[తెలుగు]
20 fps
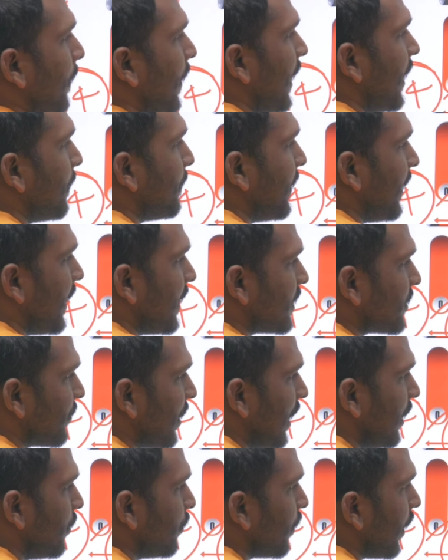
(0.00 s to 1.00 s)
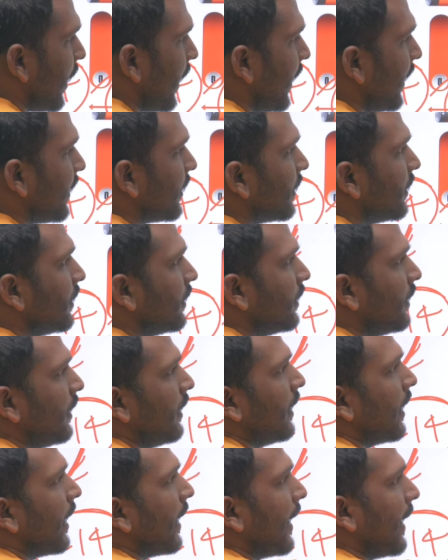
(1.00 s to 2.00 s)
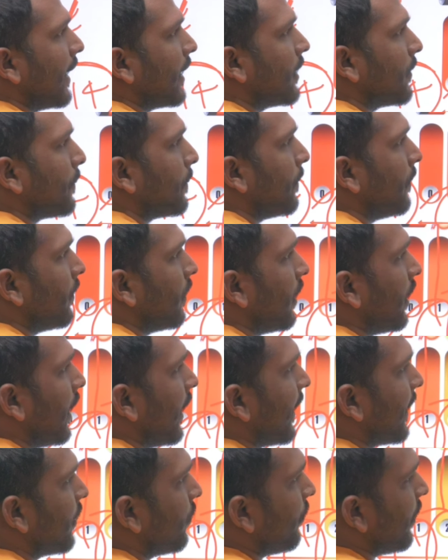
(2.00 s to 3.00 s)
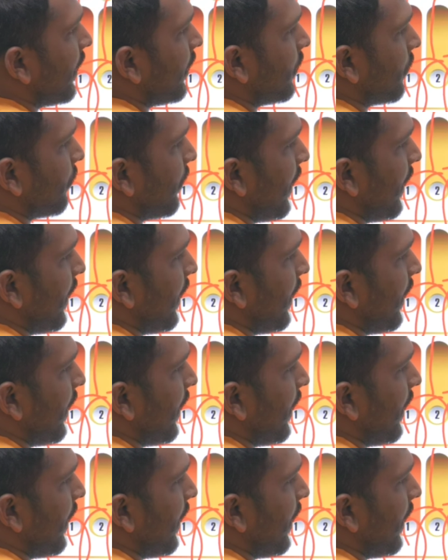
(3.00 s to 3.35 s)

బ్లడ్ పిహెచ్ వాల్యూ ఎయిట్ ఎగ్ ఎగ్ వైట్